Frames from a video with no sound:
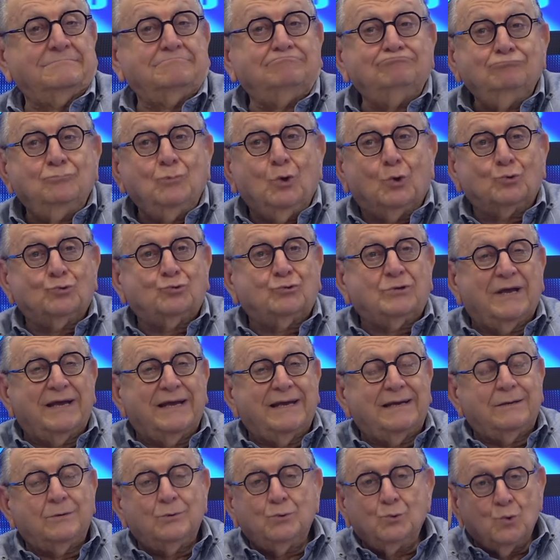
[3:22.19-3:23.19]
No
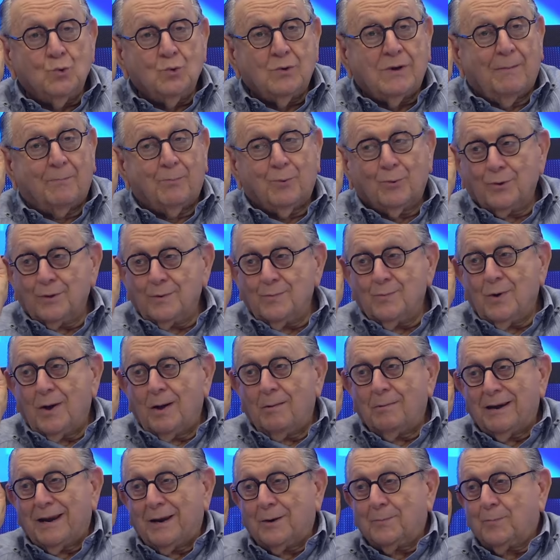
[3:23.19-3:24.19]
sé, nunca pudimos
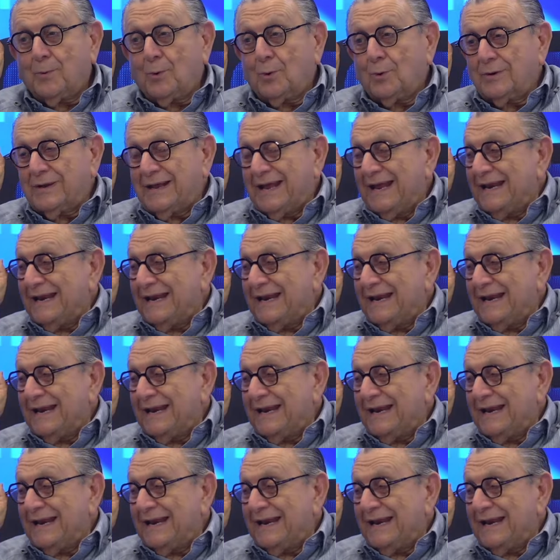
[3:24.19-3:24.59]
hablar por qué